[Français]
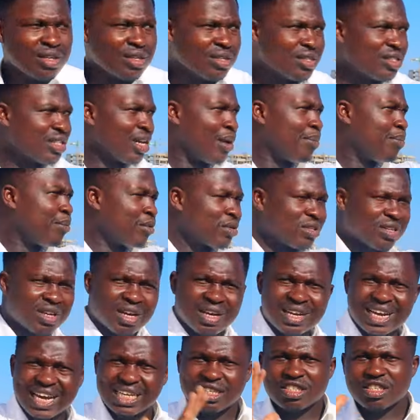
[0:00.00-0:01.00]

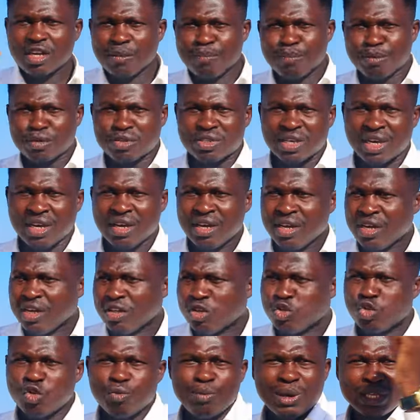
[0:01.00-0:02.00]
100%, 400%,
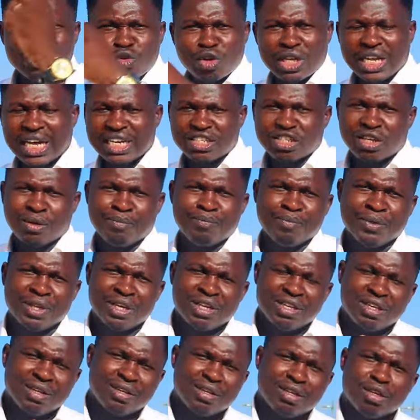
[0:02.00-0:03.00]
tu mets ton argent.
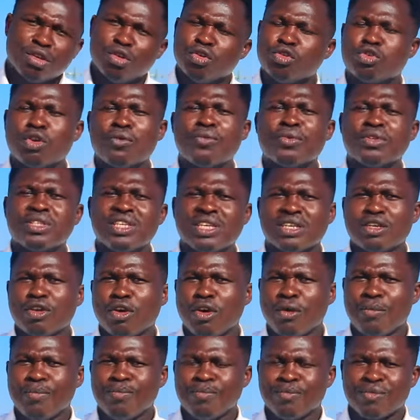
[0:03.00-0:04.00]
Je vous dis
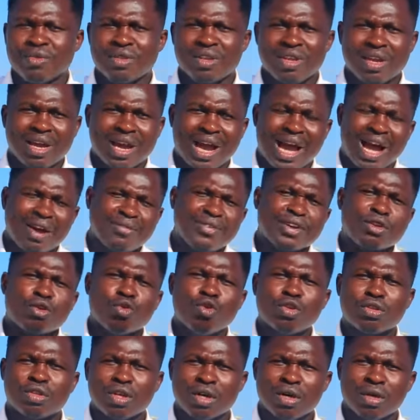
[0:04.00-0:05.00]
que avec
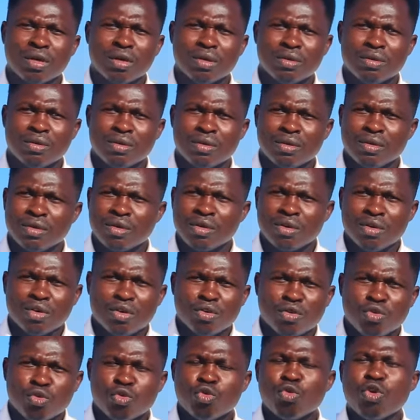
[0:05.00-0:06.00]
le temps,
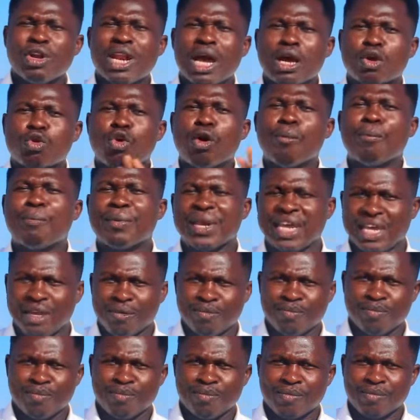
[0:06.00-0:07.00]
on a compris.
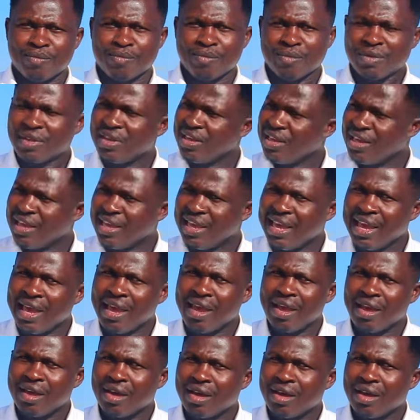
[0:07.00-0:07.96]
Et